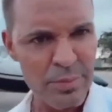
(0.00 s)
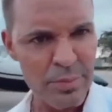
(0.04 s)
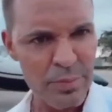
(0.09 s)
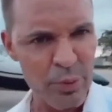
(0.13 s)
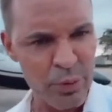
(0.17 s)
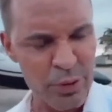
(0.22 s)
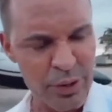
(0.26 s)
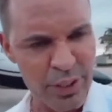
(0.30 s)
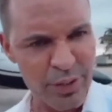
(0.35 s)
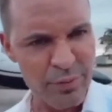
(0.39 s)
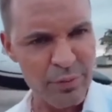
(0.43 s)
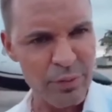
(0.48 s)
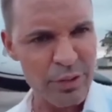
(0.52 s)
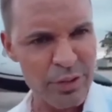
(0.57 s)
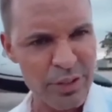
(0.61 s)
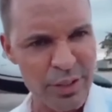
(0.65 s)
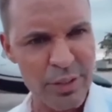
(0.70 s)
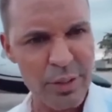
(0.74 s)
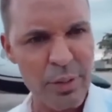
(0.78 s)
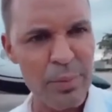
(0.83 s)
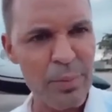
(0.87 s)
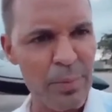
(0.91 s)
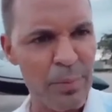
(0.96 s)
Porque
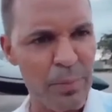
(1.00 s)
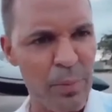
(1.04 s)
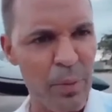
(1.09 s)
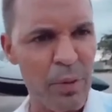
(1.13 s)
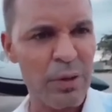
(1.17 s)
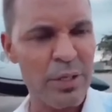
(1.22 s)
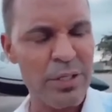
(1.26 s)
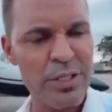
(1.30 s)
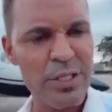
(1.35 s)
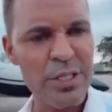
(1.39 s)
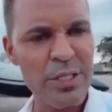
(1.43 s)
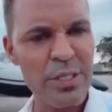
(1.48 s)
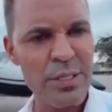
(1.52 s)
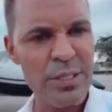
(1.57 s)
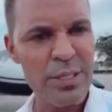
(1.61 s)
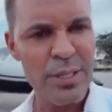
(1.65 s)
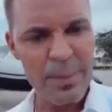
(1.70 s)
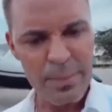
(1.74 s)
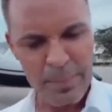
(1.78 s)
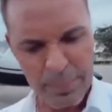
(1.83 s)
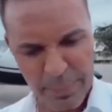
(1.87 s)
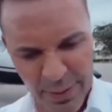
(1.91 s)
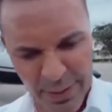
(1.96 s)
você não pode
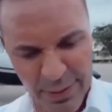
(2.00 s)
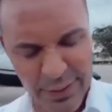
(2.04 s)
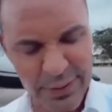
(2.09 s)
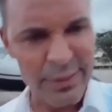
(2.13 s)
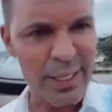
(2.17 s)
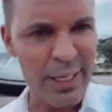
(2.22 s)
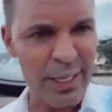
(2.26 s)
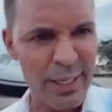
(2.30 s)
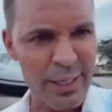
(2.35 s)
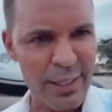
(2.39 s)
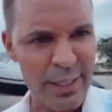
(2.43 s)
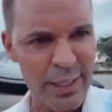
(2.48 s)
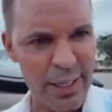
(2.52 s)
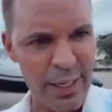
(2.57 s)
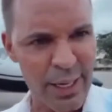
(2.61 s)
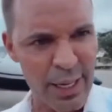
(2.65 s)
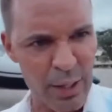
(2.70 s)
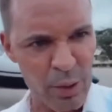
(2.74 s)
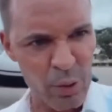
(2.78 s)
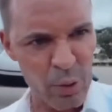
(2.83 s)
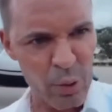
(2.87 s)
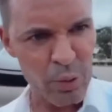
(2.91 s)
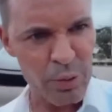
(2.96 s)
plantar
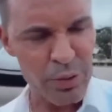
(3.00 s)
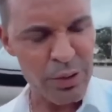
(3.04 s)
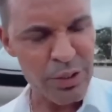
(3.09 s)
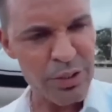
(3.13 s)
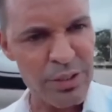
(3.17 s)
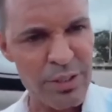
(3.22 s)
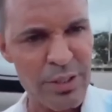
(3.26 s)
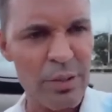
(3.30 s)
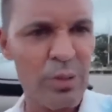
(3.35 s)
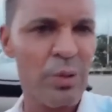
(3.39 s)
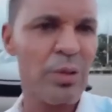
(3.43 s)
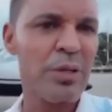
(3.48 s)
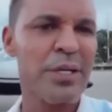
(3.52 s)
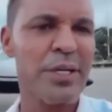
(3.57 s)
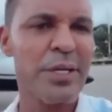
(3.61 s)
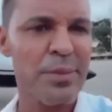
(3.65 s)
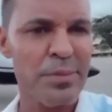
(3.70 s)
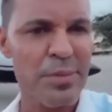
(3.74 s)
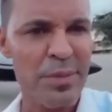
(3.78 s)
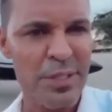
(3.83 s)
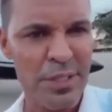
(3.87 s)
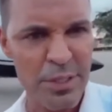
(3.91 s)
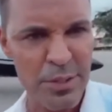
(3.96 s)
arroz e
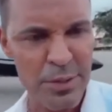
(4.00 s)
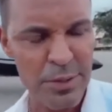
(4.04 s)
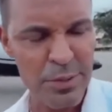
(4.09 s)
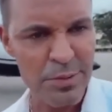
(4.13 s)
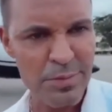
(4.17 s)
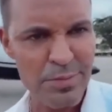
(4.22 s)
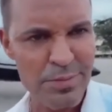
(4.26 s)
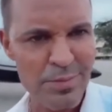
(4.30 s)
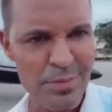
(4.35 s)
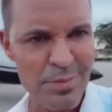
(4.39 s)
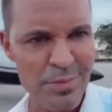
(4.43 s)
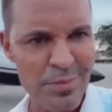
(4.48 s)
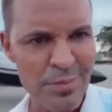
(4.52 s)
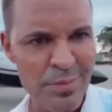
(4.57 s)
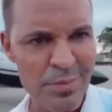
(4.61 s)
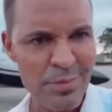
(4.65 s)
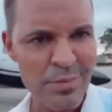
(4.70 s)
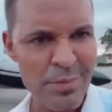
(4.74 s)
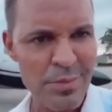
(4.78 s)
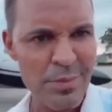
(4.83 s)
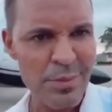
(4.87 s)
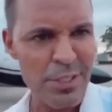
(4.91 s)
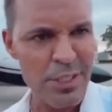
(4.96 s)
colher milho.
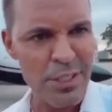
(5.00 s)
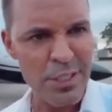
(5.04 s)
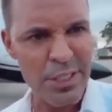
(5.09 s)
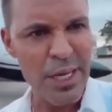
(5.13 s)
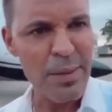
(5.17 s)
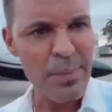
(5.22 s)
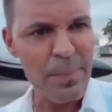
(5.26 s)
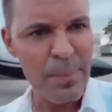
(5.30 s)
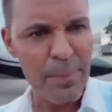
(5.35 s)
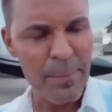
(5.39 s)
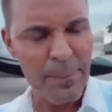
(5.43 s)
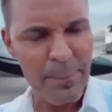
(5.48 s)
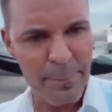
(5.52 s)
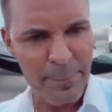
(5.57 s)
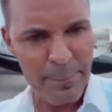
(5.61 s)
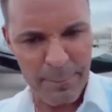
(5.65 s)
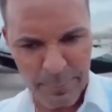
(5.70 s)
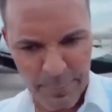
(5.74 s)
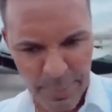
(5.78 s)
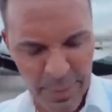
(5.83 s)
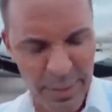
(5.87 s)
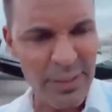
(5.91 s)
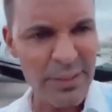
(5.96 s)
Ninguém
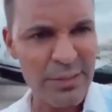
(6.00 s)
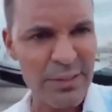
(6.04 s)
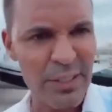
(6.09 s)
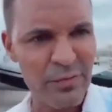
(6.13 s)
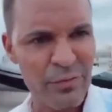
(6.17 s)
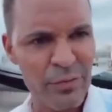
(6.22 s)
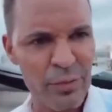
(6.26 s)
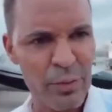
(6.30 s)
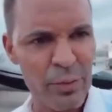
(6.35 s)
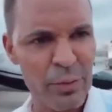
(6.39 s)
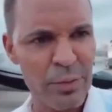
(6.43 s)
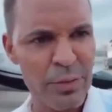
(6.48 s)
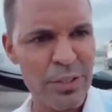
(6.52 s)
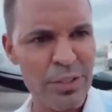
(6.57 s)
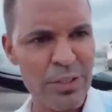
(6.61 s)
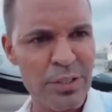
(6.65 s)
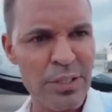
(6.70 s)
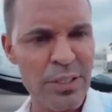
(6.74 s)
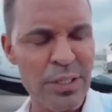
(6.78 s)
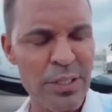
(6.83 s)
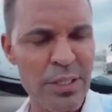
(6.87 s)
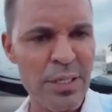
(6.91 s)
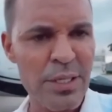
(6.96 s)
planta
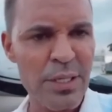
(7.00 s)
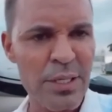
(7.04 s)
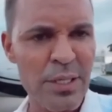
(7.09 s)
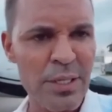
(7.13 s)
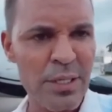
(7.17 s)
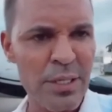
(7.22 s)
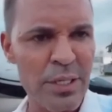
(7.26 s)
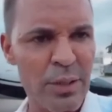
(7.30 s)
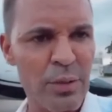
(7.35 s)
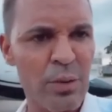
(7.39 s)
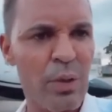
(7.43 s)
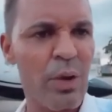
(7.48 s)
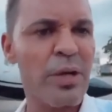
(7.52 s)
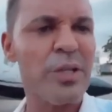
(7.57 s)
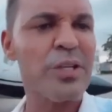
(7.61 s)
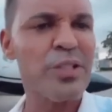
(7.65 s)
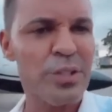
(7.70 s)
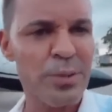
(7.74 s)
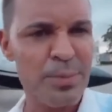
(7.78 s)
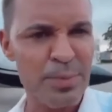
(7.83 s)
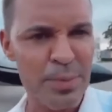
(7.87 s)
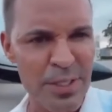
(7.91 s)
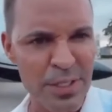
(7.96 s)
flores e colhe
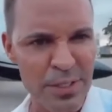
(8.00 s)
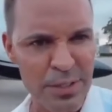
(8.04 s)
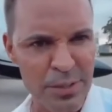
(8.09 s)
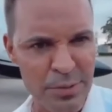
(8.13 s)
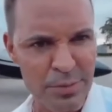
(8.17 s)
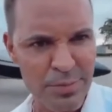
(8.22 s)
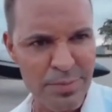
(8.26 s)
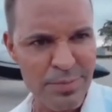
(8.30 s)
espinho.